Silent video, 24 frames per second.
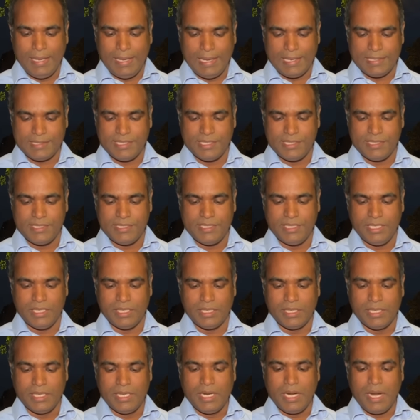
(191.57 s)
এসএসসি
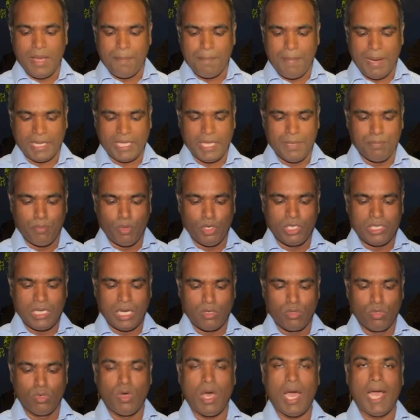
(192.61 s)
বাকি
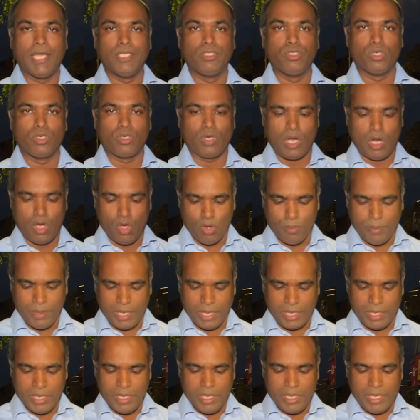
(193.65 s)
পরীক্ষাগুলো আয়োজন করা হবে
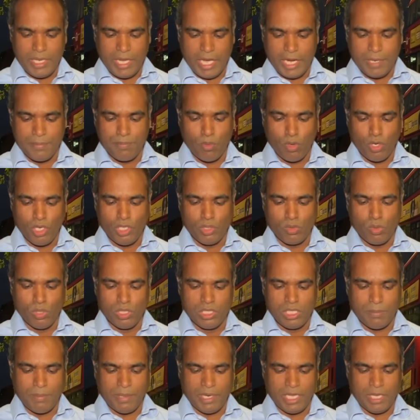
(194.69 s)
এরপরেই
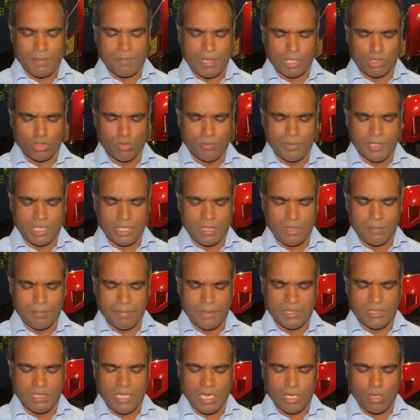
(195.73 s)
খুলতে পারে প্রাথমিক
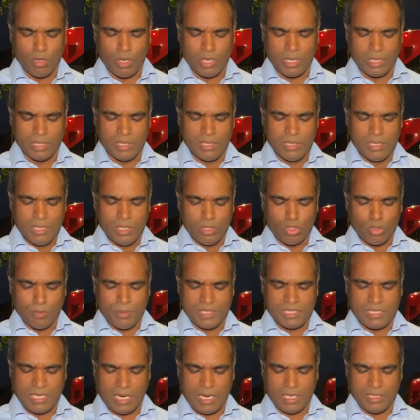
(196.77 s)
বিদ্যালয় তবে
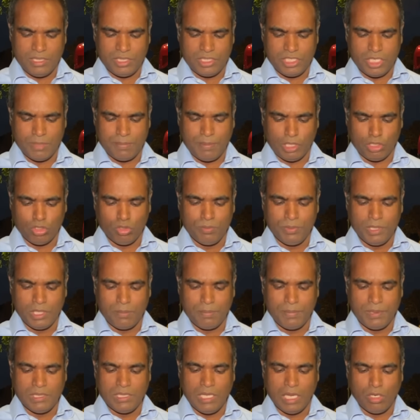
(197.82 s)
সারা দেশে প্রাথমিক
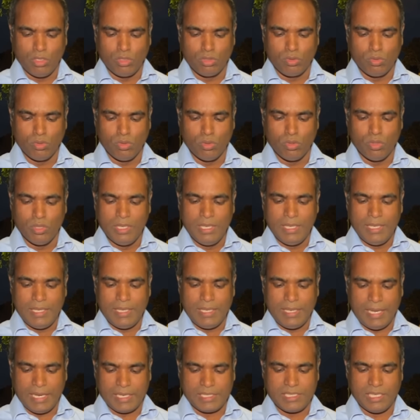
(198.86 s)
বিদ্যালয়গুলো
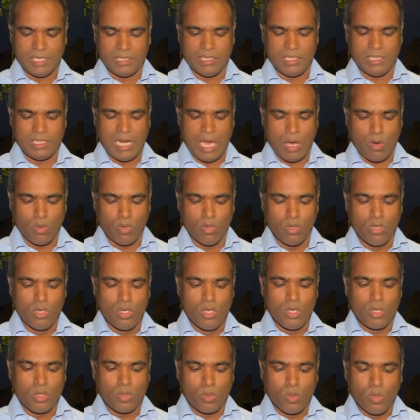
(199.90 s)
একসাথে নাও
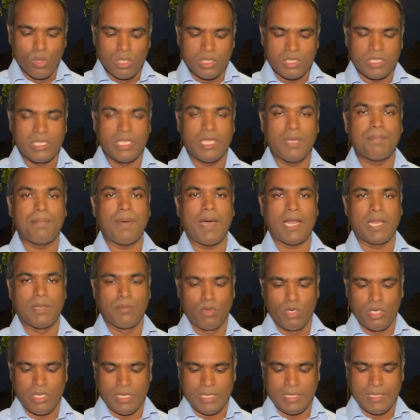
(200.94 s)
খুলতে পারে
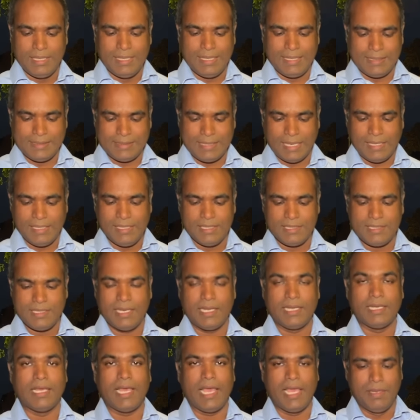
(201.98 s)
বলে
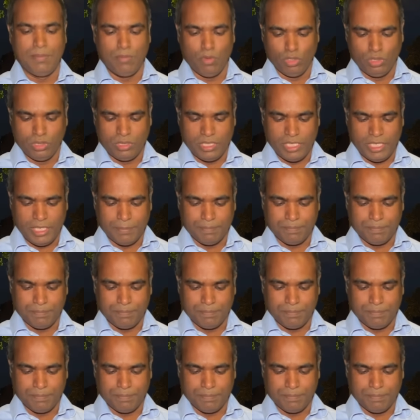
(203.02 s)
জানিয়েছেন এই মন্ত্রী